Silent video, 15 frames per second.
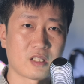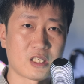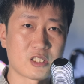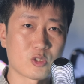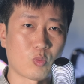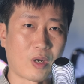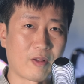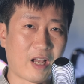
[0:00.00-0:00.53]
但
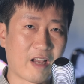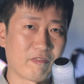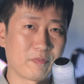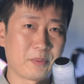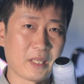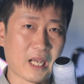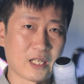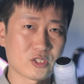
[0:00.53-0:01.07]
是玩
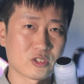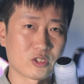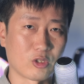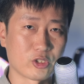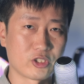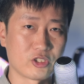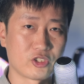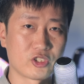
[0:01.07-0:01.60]
FPS 游
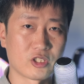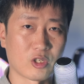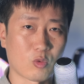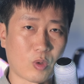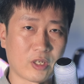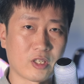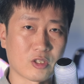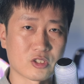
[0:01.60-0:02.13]
戏记得
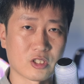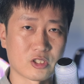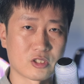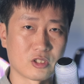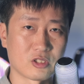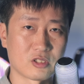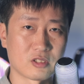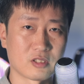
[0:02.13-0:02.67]
关掉这个
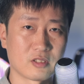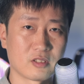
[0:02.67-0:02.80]
设置，